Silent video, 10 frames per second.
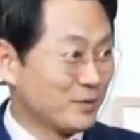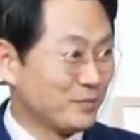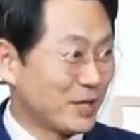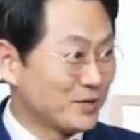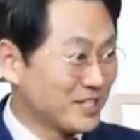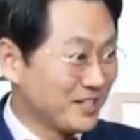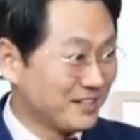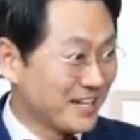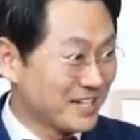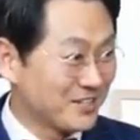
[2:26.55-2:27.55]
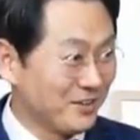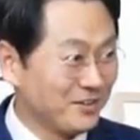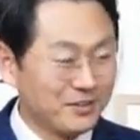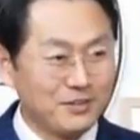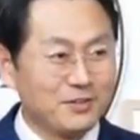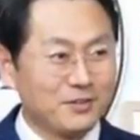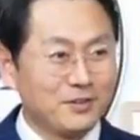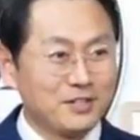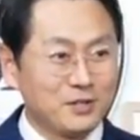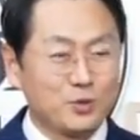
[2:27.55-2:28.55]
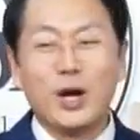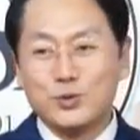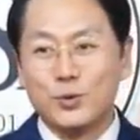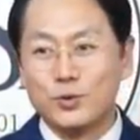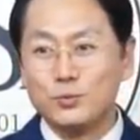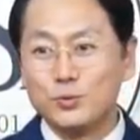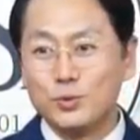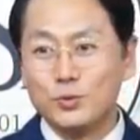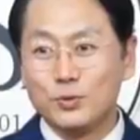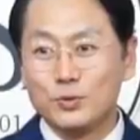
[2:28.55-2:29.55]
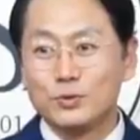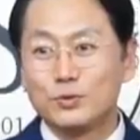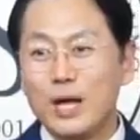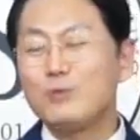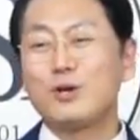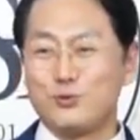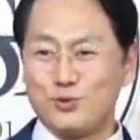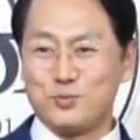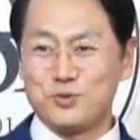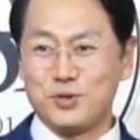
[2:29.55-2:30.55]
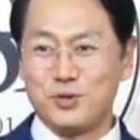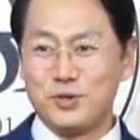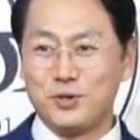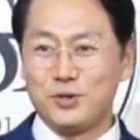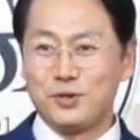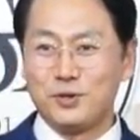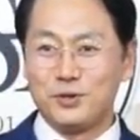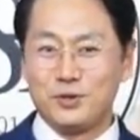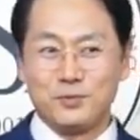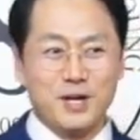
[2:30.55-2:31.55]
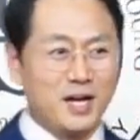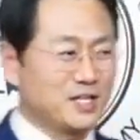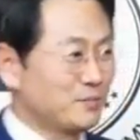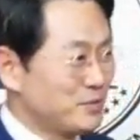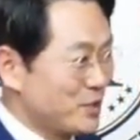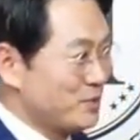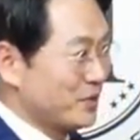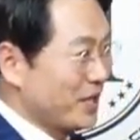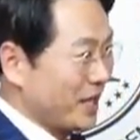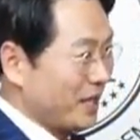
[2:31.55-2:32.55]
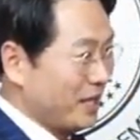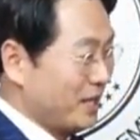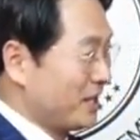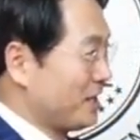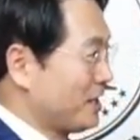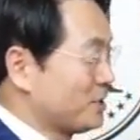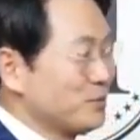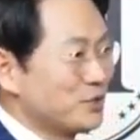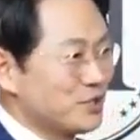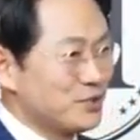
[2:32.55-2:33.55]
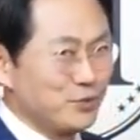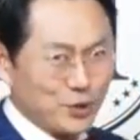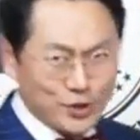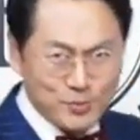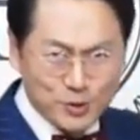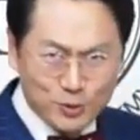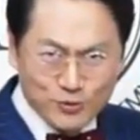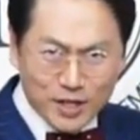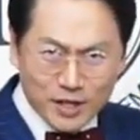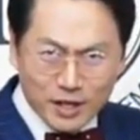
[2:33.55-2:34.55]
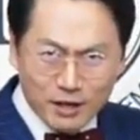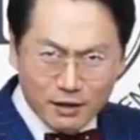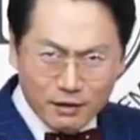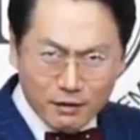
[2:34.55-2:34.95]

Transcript: 뭐 10,000원짜리 이런 데 가서 도와줘. 그러면 또 안 도와줄 수 없어. 막 상품 설명을 해. 그럼 또 그 친구도 열심히 들어준다, 이렇게?